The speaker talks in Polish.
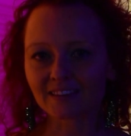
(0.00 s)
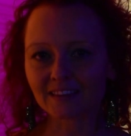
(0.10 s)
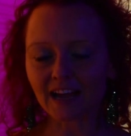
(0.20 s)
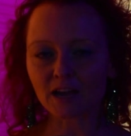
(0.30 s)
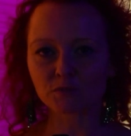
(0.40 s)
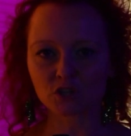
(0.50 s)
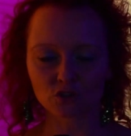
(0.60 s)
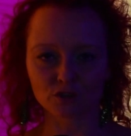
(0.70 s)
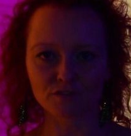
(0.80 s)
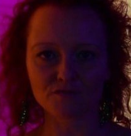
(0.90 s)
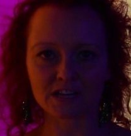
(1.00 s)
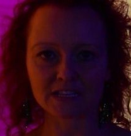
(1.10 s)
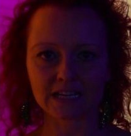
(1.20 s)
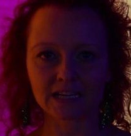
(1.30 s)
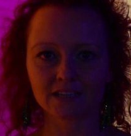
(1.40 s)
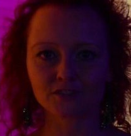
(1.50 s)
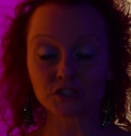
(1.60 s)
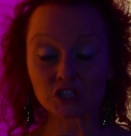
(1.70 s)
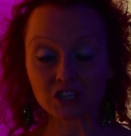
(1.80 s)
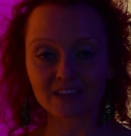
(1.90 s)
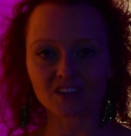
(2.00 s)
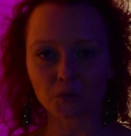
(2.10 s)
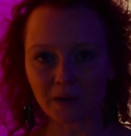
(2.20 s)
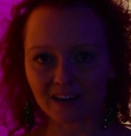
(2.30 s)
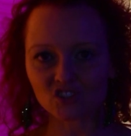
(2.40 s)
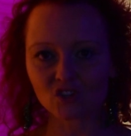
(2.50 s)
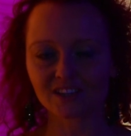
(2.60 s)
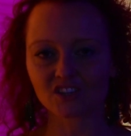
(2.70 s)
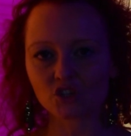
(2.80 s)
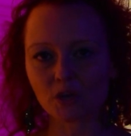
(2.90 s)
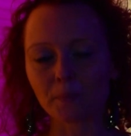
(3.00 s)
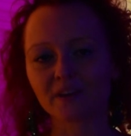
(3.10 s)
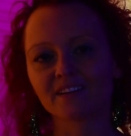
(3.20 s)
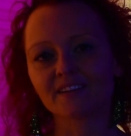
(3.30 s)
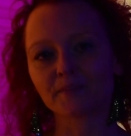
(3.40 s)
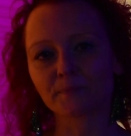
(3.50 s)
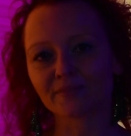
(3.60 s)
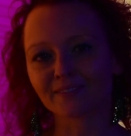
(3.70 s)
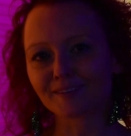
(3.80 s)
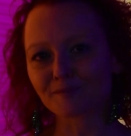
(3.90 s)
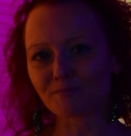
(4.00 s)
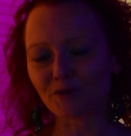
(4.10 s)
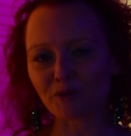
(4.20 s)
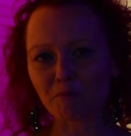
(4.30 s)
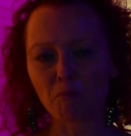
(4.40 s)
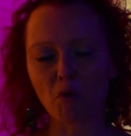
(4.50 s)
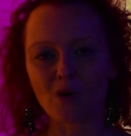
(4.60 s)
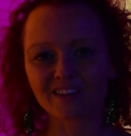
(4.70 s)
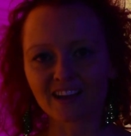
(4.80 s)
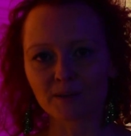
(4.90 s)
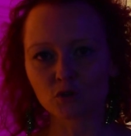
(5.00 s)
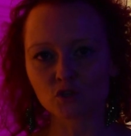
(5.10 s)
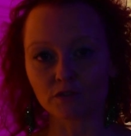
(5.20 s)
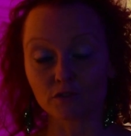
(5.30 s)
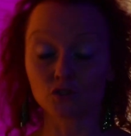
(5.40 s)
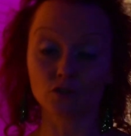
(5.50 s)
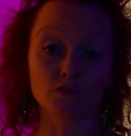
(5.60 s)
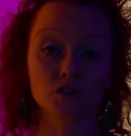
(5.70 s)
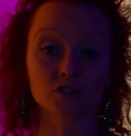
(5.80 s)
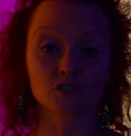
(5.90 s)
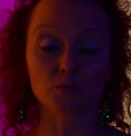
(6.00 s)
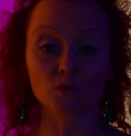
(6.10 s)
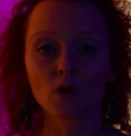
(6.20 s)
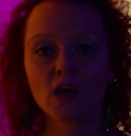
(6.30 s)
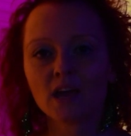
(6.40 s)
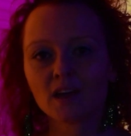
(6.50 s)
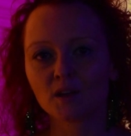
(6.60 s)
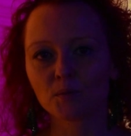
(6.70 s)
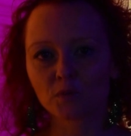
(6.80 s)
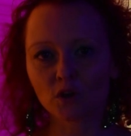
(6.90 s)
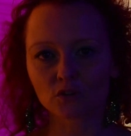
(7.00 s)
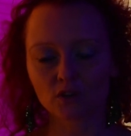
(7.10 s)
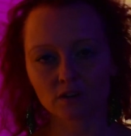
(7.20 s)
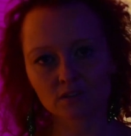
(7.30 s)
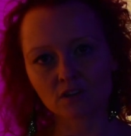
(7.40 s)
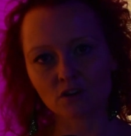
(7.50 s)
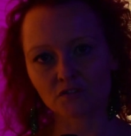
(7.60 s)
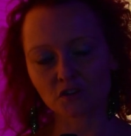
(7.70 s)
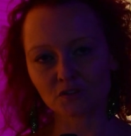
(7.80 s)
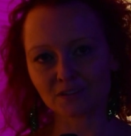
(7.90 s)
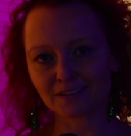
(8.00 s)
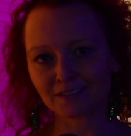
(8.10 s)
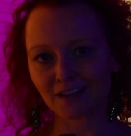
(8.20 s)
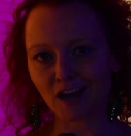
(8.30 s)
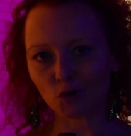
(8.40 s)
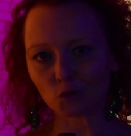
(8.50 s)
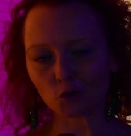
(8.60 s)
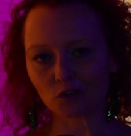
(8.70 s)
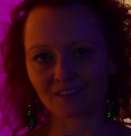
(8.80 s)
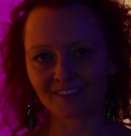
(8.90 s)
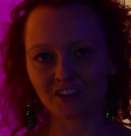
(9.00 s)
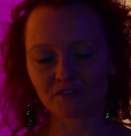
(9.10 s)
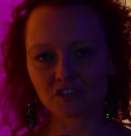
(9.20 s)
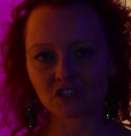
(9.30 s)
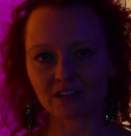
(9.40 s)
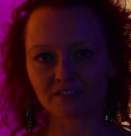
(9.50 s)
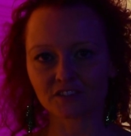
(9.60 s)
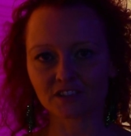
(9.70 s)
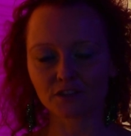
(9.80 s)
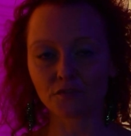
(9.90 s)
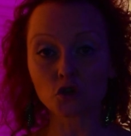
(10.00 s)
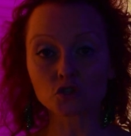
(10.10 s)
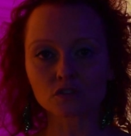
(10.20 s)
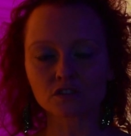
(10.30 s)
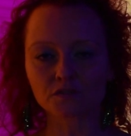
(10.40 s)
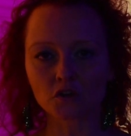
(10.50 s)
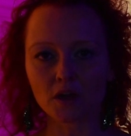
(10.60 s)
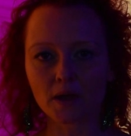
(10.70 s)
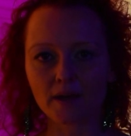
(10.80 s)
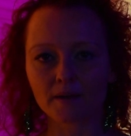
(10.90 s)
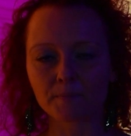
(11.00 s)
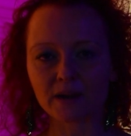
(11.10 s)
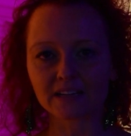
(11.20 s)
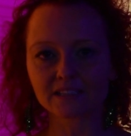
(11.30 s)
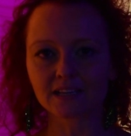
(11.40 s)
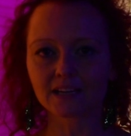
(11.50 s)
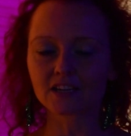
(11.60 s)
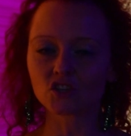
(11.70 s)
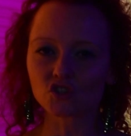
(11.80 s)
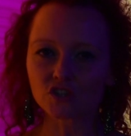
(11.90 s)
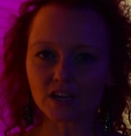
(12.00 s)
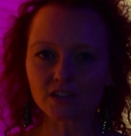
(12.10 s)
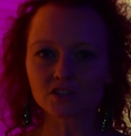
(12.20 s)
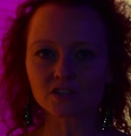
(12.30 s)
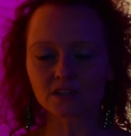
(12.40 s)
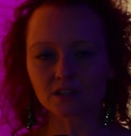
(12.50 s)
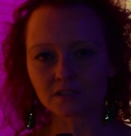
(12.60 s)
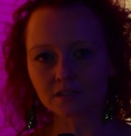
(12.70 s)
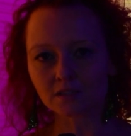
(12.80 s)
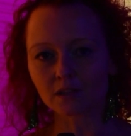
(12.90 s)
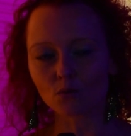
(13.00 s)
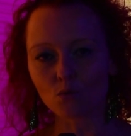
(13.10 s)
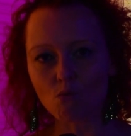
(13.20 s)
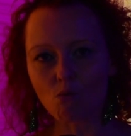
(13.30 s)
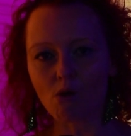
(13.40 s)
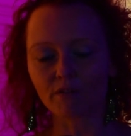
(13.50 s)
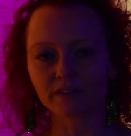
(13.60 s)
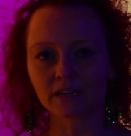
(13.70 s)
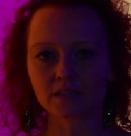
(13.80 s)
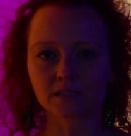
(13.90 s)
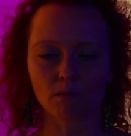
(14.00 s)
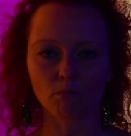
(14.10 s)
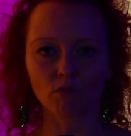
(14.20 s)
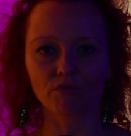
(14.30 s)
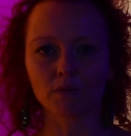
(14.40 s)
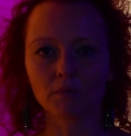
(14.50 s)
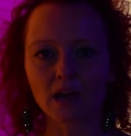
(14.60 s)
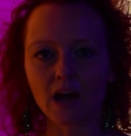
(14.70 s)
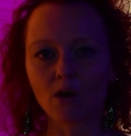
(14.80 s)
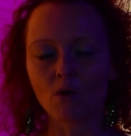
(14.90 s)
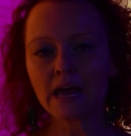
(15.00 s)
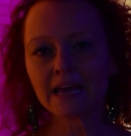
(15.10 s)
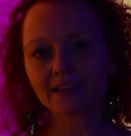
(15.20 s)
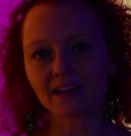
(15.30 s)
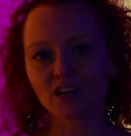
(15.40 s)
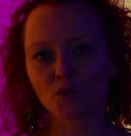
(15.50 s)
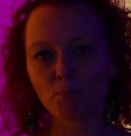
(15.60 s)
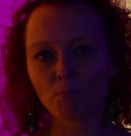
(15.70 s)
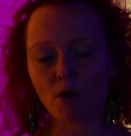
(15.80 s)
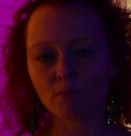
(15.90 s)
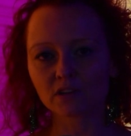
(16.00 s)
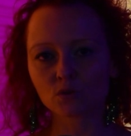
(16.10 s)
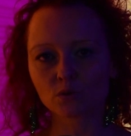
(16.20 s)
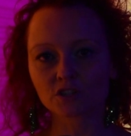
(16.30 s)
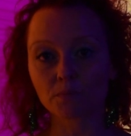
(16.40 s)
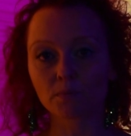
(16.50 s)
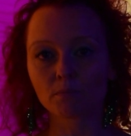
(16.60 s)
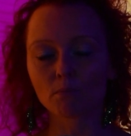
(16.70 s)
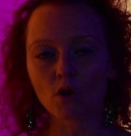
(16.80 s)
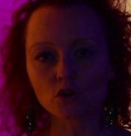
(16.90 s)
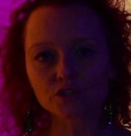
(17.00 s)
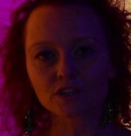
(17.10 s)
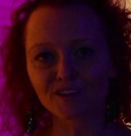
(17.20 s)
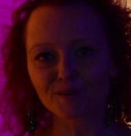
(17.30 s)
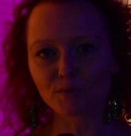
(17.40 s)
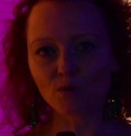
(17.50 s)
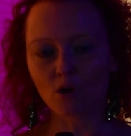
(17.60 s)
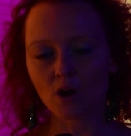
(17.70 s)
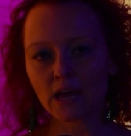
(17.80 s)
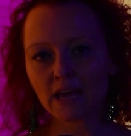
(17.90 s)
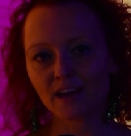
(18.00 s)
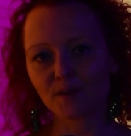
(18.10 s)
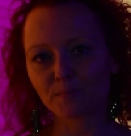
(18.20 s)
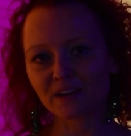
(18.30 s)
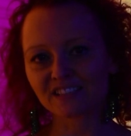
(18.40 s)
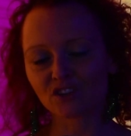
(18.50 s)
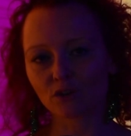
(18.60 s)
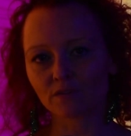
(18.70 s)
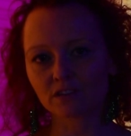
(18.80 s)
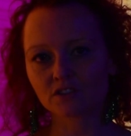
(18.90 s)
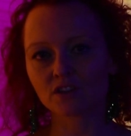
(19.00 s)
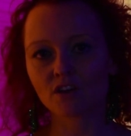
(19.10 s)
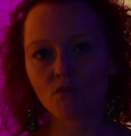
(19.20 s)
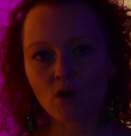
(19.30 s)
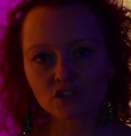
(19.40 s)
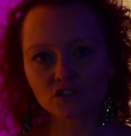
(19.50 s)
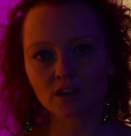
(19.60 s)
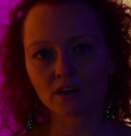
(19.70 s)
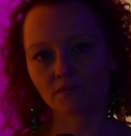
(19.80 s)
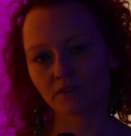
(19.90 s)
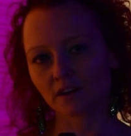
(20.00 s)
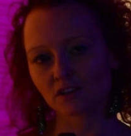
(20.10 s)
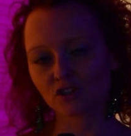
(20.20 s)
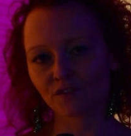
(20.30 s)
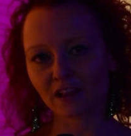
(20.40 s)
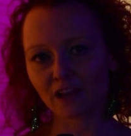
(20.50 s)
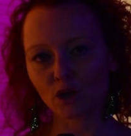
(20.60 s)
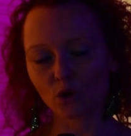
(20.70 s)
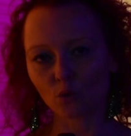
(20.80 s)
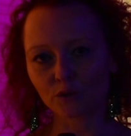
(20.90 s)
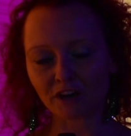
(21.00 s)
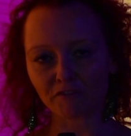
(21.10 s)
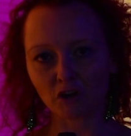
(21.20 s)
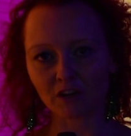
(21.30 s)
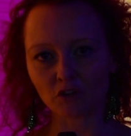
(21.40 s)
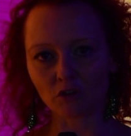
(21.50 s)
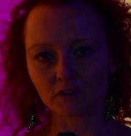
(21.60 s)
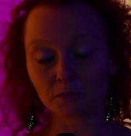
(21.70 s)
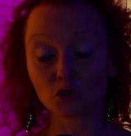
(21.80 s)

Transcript: tak przygotowywana, wszystkie te prace, żeby mm, potem była taka możliwość. I to właśnie zrobił e, Piotr Skowron, e, autor tej wystawy, tworząc swoje prace gdzieś e, z tyłu głowy, jak sam mówi, miał taki pomysł, żeby można je było prezentować właśnie w świetle ultrafioletowym